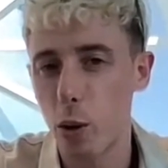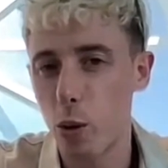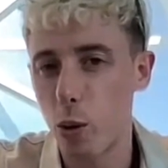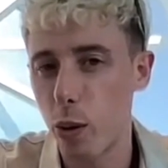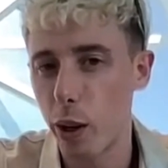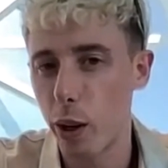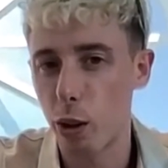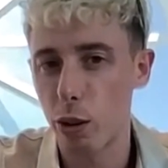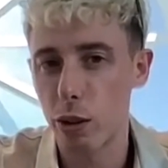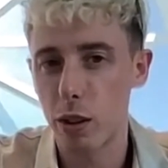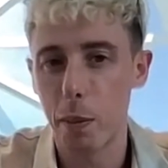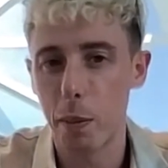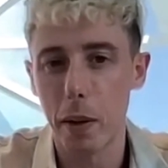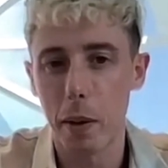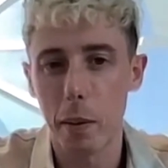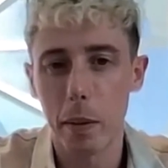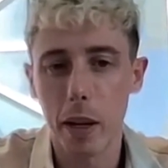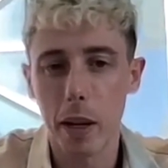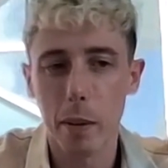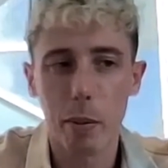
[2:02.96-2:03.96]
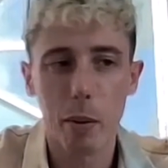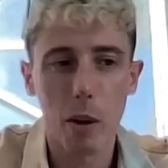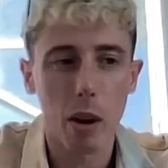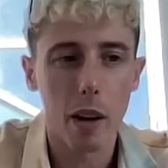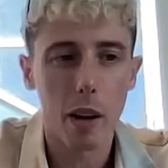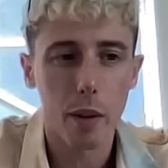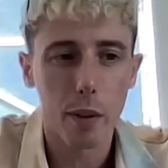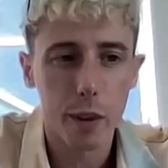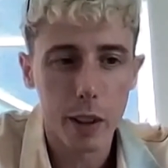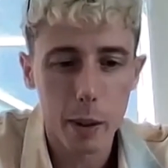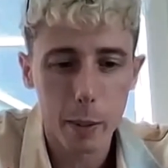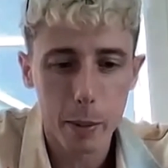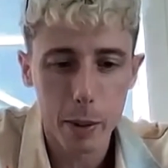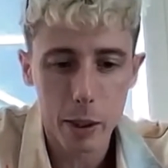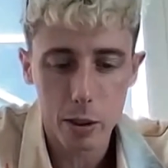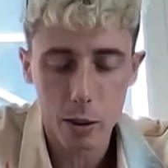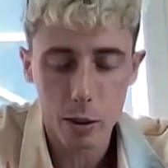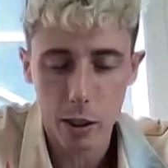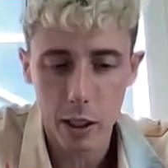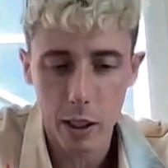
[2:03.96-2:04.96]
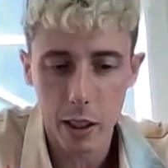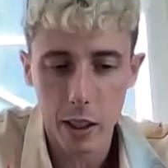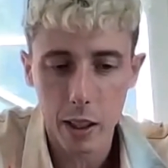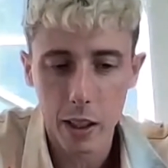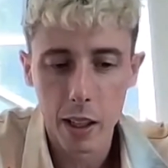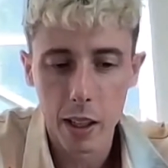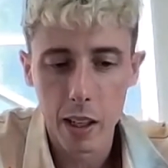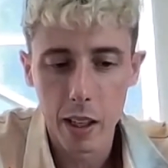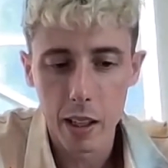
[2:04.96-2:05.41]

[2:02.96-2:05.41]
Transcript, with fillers: alcune cose per me, però alla fine penso che,